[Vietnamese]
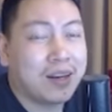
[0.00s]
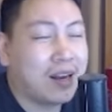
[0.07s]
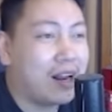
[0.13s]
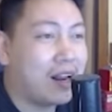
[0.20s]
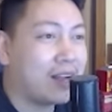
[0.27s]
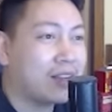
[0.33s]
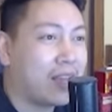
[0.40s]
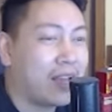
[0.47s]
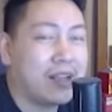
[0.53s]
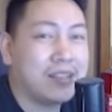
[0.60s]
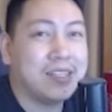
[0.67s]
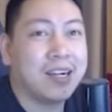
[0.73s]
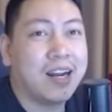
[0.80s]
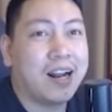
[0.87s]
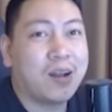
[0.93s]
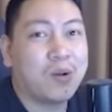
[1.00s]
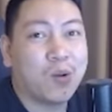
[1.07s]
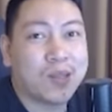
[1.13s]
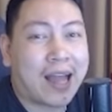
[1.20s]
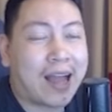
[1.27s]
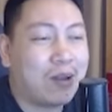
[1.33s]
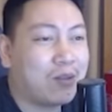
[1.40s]
đây là cái thế giới này là
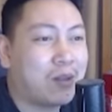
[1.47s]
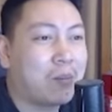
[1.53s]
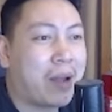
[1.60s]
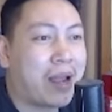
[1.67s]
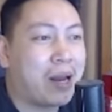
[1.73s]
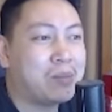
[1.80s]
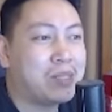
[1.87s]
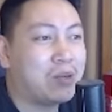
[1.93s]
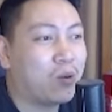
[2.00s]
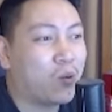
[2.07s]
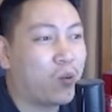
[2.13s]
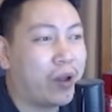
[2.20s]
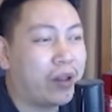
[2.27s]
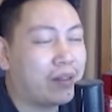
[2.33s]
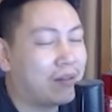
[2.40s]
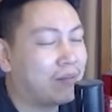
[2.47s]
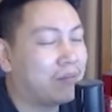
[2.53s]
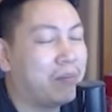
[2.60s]
của tao thì mày làm gì có quyền